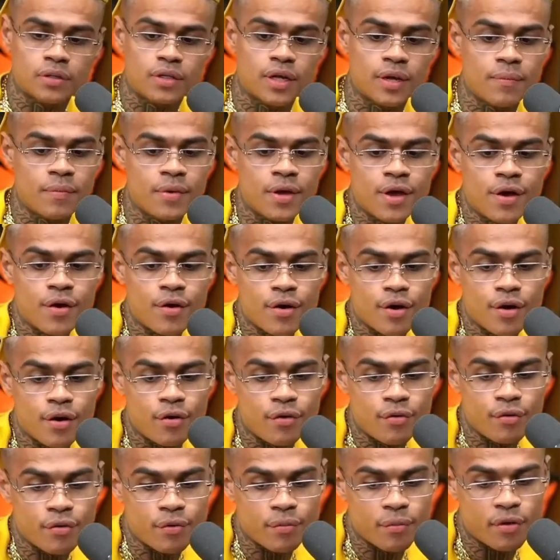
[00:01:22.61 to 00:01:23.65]
Também é, é, é
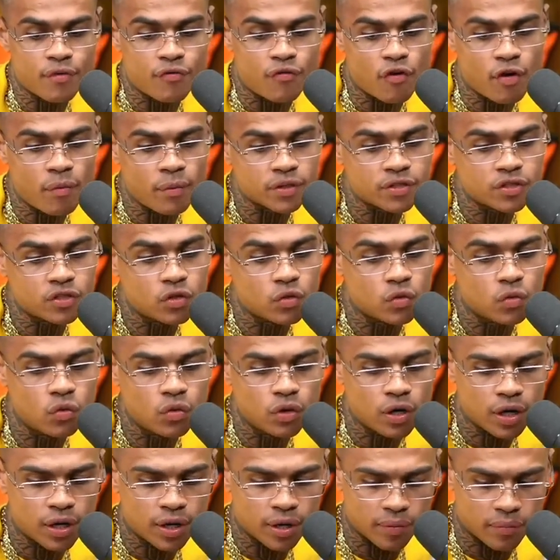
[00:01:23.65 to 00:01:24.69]
uma forma
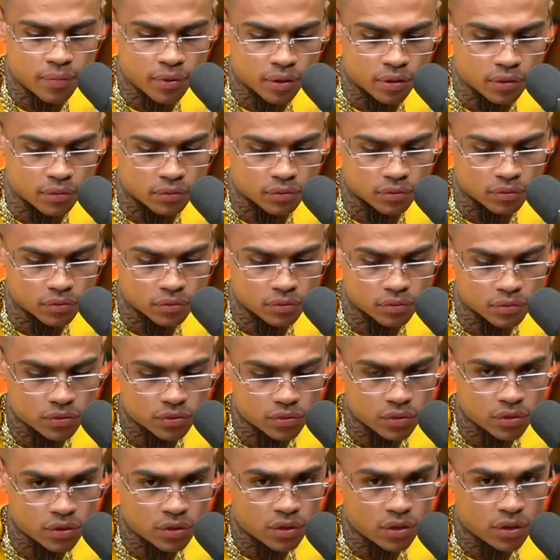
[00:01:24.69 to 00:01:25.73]
segura, né, mano?
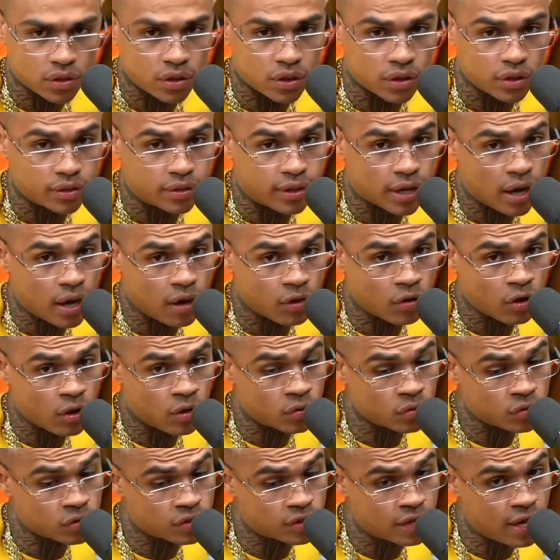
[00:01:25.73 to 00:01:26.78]
Lógico. E tal,
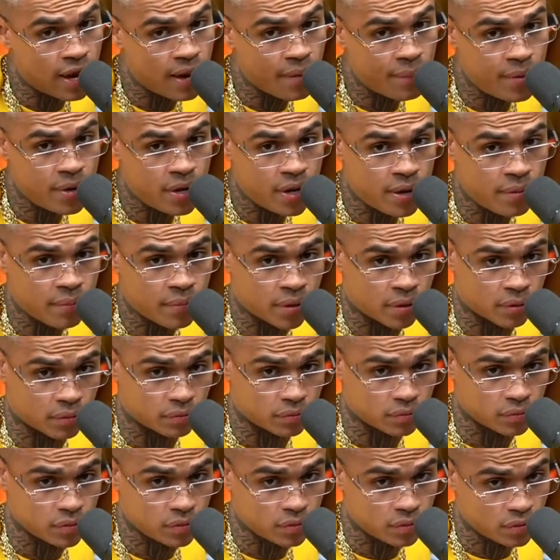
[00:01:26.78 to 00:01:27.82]
nós não sabe, né,
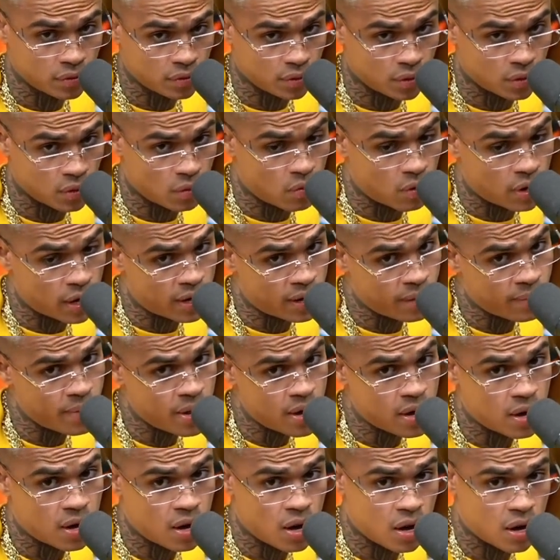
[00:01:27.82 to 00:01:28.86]
mano? Recuar não é
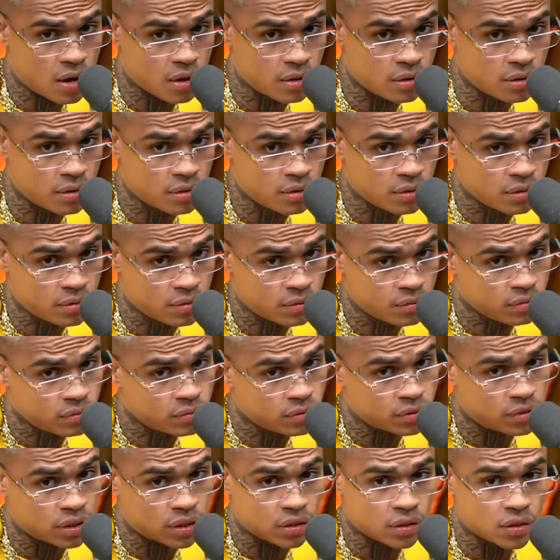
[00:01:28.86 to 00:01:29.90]
marcar.
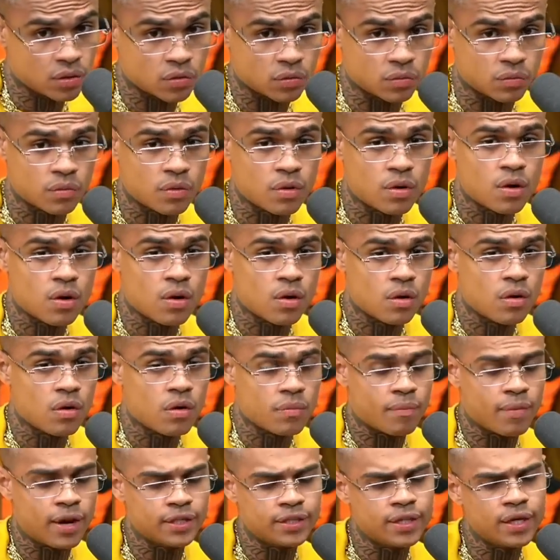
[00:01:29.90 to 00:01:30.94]
Entendeu?
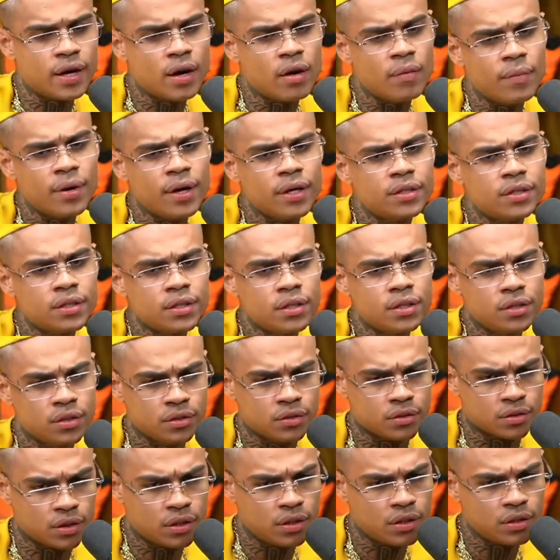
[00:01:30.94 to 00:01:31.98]
Mas geralmente
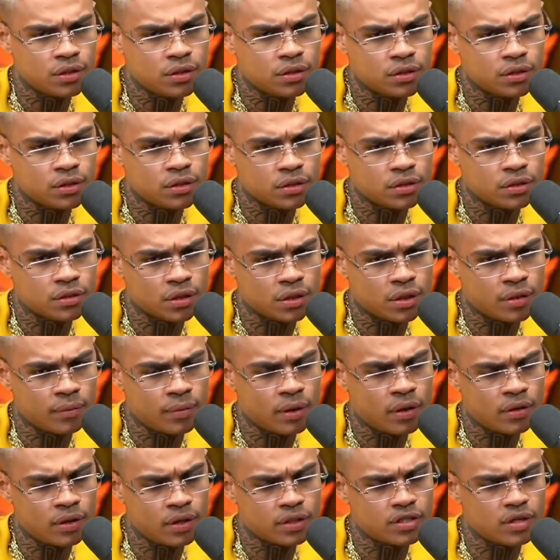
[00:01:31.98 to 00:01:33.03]
ele. A
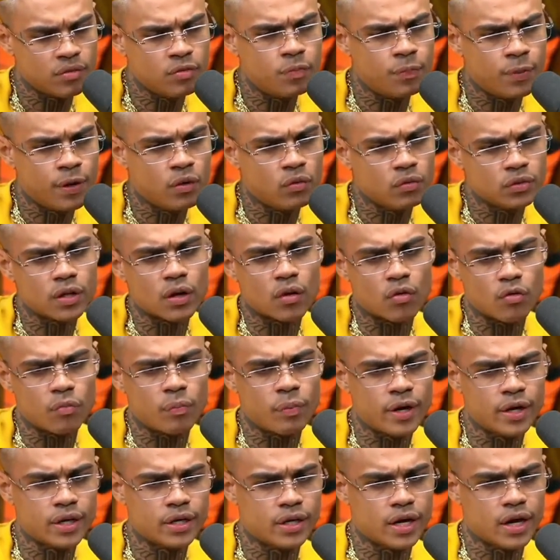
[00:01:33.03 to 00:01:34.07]
maioria sempre pergunta,
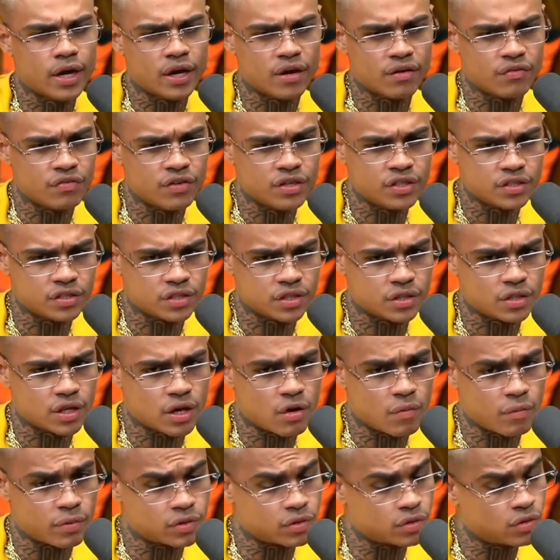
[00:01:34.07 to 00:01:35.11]
acompanha aqui a revista e
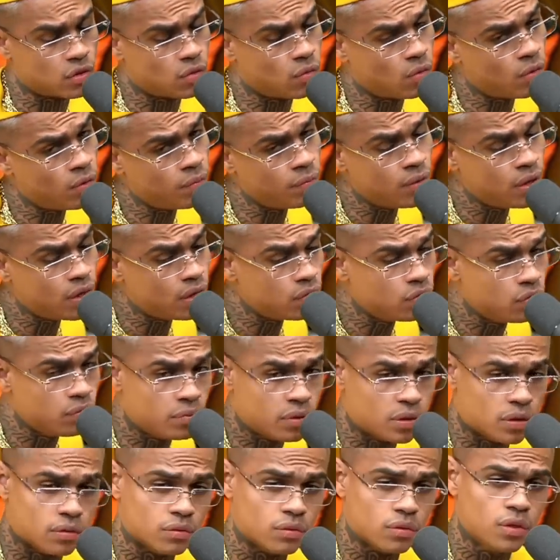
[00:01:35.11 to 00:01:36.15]
tal, mas eu tenho um maior medo,
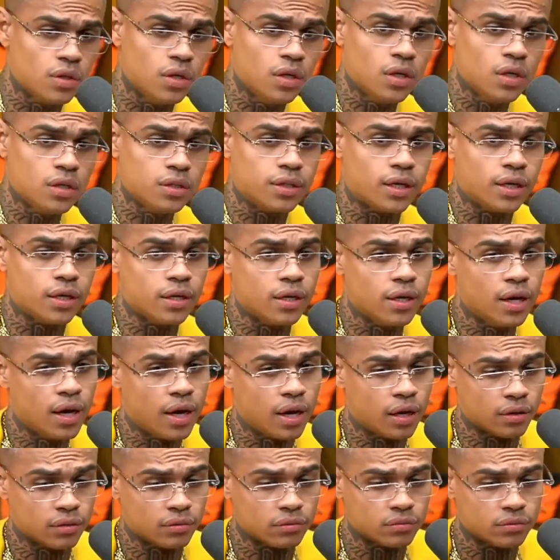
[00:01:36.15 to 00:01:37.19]
mano. Tá
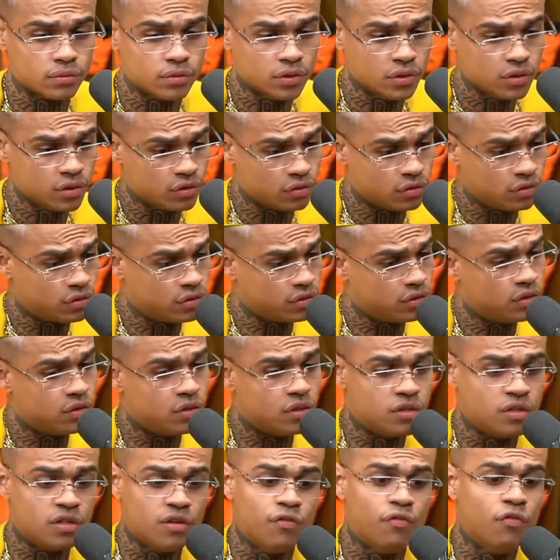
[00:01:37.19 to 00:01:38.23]
ligado? De,
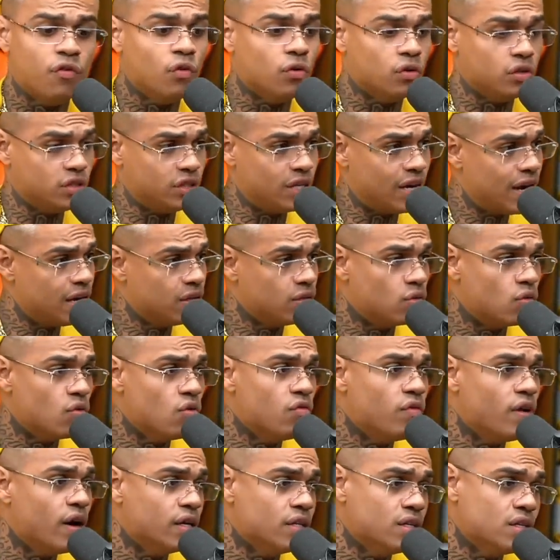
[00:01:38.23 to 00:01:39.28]
de, ser forjado,
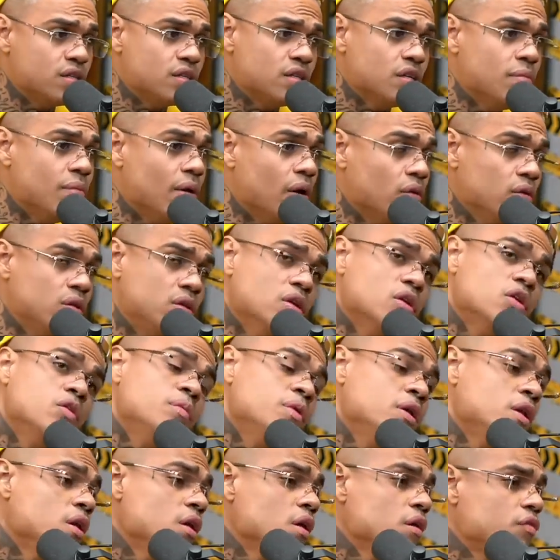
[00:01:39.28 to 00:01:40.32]
covardia, esse bagulho, Deus
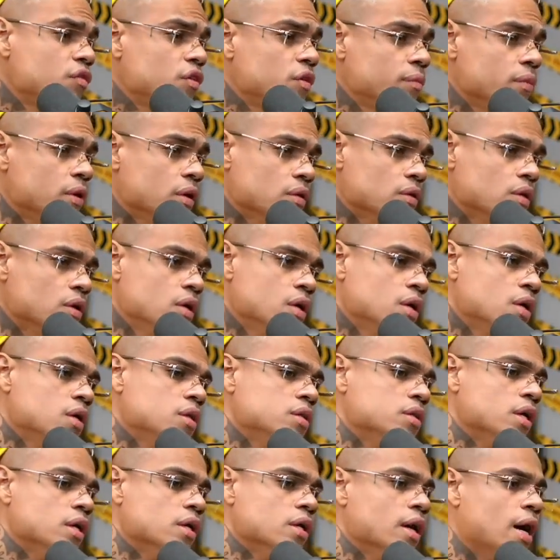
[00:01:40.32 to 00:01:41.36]
me livre, mano.
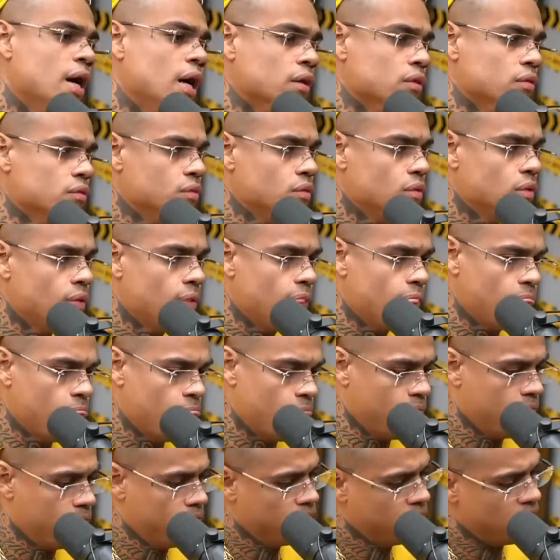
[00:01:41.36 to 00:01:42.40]
Tá ligado?
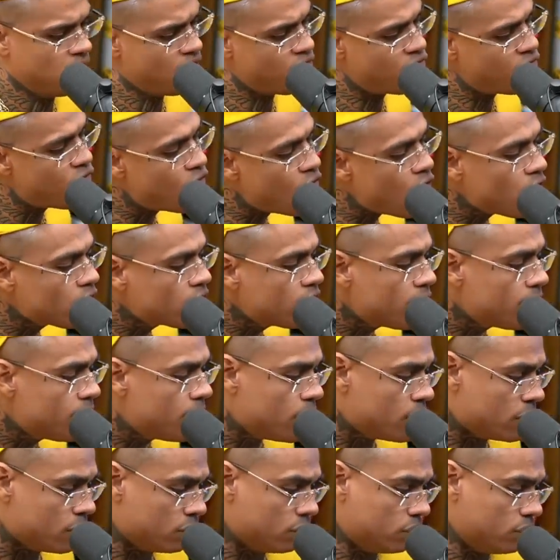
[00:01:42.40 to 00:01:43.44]
É foda,
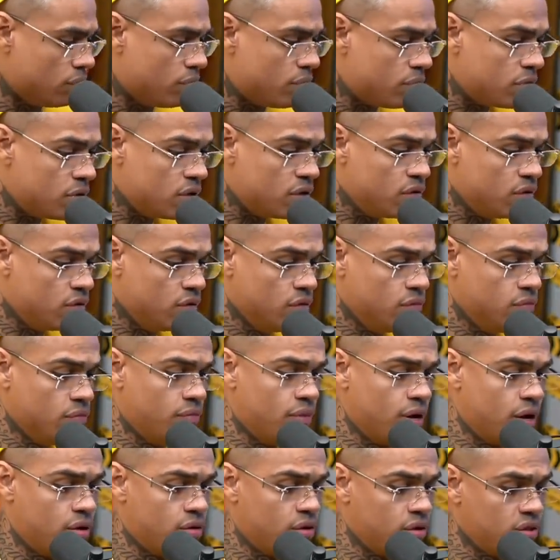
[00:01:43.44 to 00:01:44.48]
mano. E, e,
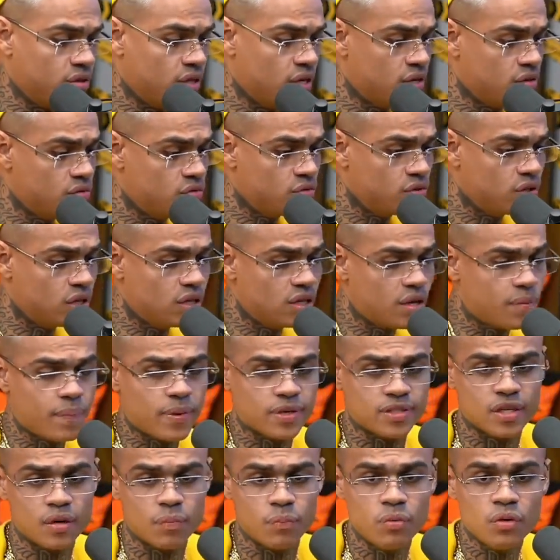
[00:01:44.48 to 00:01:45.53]
mas nós tá sujeito a
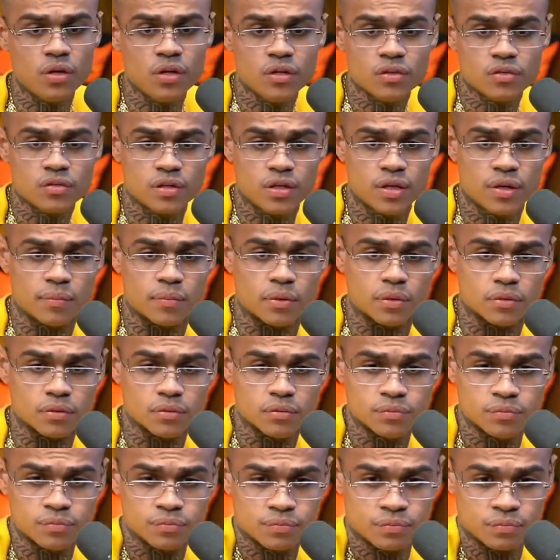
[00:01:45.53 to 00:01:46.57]
passar por isso, né, mano?
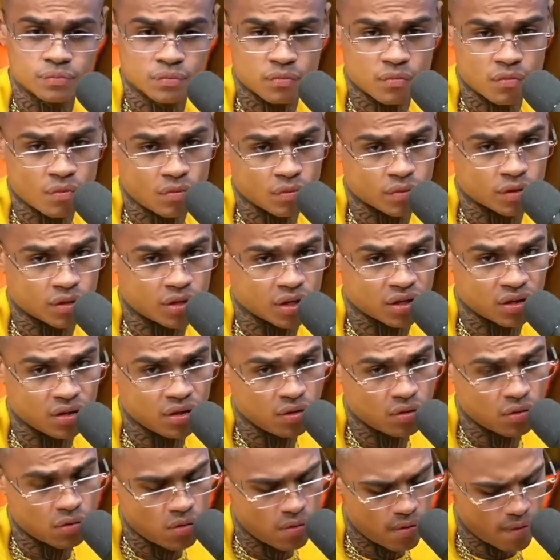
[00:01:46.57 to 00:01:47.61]

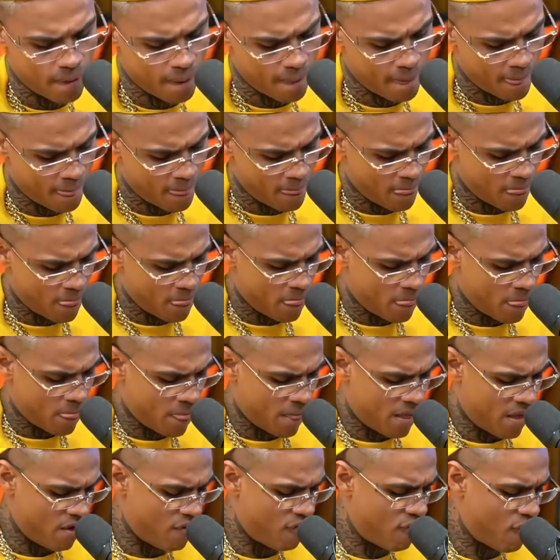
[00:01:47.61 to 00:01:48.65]
Entendeu?
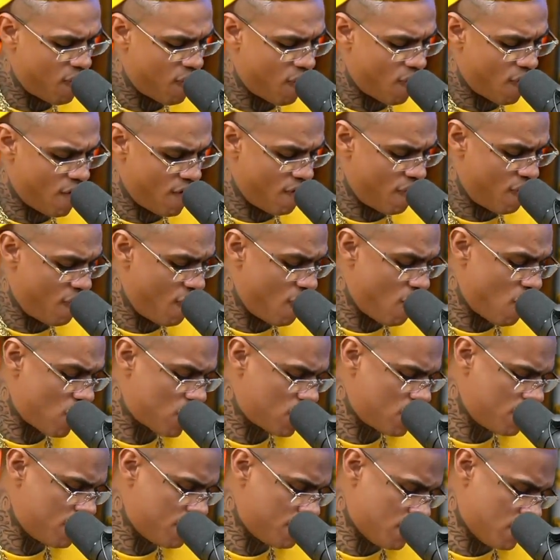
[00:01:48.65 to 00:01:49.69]
É, é foda. É
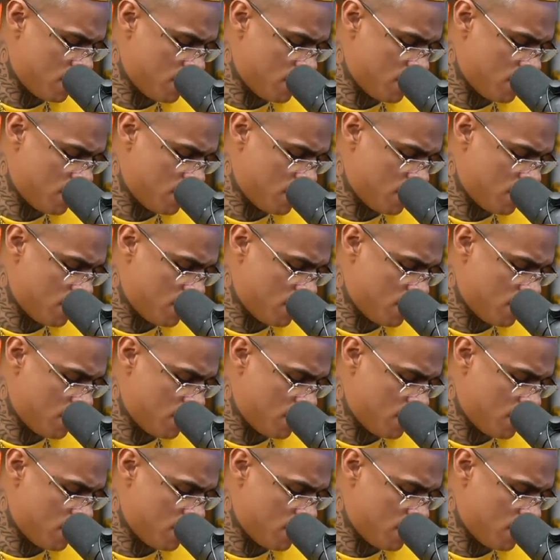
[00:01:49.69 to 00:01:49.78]
foda, Outra mano.